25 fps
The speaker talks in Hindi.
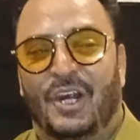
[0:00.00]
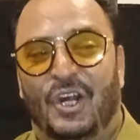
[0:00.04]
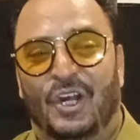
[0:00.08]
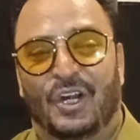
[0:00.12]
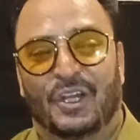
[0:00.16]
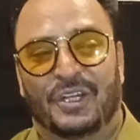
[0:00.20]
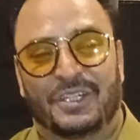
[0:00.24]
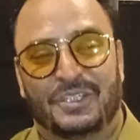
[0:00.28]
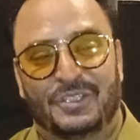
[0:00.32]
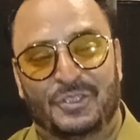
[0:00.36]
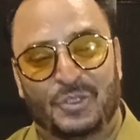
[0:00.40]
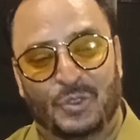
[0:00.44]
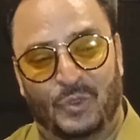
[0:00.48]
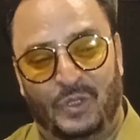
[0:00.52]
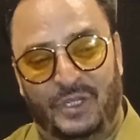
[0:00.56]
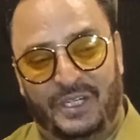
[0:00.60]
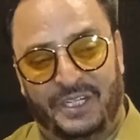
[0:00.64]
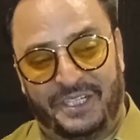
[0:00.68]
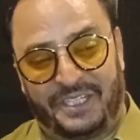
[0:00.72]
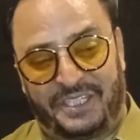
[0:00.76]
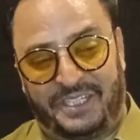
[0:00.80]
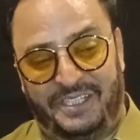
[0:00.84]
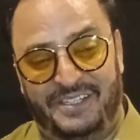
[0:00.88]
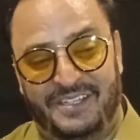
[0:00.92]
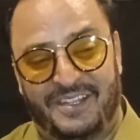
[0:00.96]
और जो
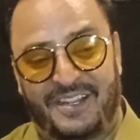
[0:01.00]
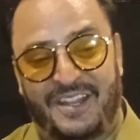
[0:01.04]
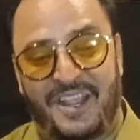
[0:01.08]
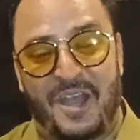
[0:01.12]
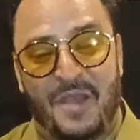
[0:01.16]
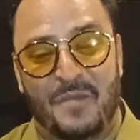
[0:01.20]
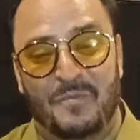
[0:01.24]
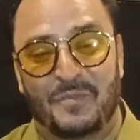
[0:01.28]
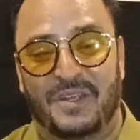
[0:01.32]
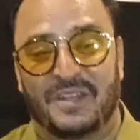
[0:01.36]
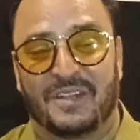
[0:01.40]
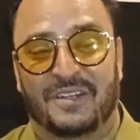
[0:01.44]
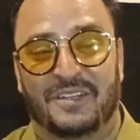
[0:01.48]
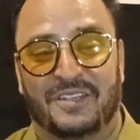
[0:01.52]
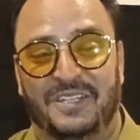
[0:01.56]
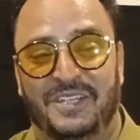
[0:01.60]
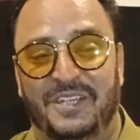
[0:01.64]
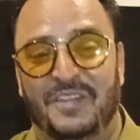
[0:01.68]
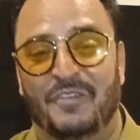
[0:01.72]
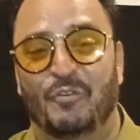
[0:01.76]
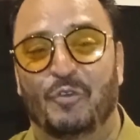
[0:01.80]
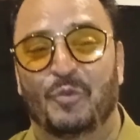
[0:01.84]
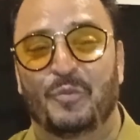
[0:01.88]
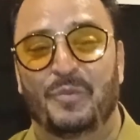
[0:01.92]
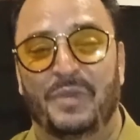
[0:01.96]
लड़कियाँ काम करती
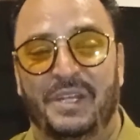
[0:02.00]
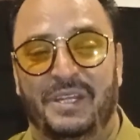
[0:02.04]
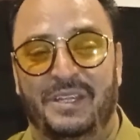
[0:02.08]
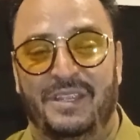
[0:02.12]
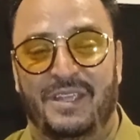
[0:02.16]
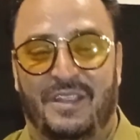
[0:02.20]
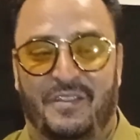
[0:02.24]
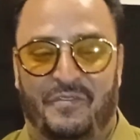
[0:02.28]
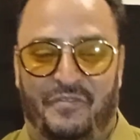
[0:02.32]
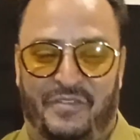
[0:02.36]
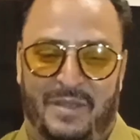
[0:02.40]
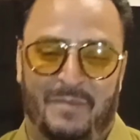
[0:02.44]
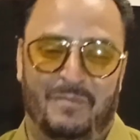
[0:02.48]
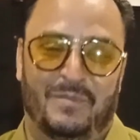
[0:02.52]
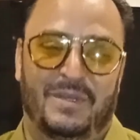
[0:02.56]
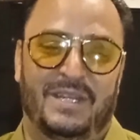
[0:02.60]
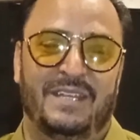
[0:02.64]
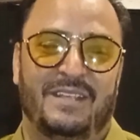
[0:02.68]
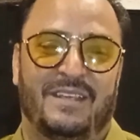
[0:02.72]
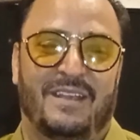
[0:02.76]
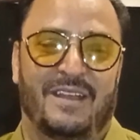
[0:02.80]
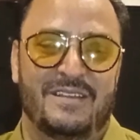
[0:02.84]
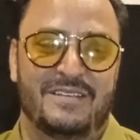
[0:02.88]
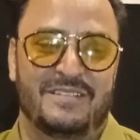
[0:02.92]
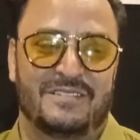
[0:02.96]
हैं वो मेरी एक
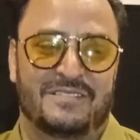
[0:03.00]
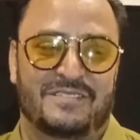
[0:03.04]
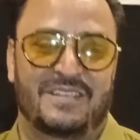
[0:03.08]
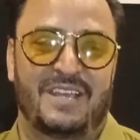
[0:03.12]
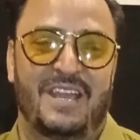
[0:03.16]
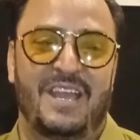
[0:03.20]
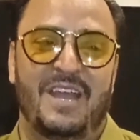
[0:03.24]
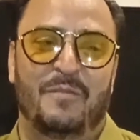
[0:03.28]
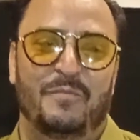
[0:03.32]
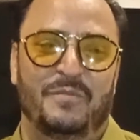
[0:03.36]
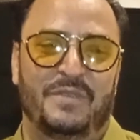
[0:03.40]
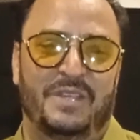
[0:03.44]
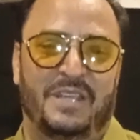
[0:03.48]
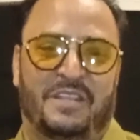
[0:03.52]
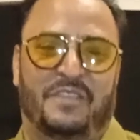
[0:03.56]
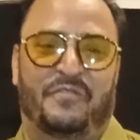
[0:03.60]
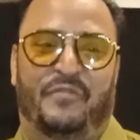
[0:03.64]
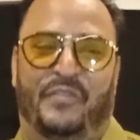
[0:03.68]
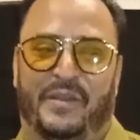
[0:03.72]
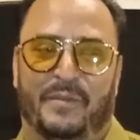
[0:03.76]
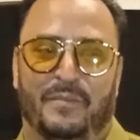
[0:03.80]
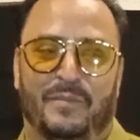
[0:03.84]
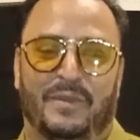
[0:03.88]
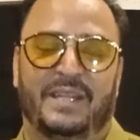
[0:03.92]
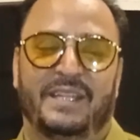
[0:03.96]
फैमिली का हिस्सा हैं हम एक
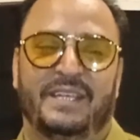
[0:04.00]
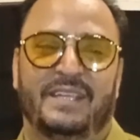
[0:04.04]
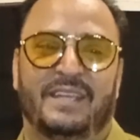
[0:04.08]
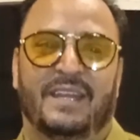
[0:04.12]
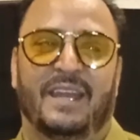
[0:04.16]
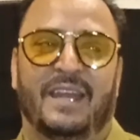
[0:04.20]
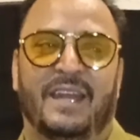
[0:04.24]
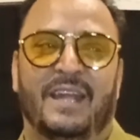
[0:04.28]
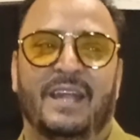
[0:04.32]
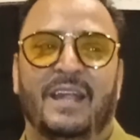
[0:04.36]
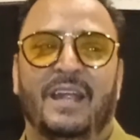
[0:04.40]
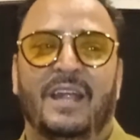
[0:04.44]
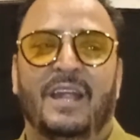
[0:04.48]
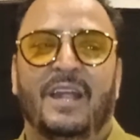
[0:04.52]
फैमिली हैं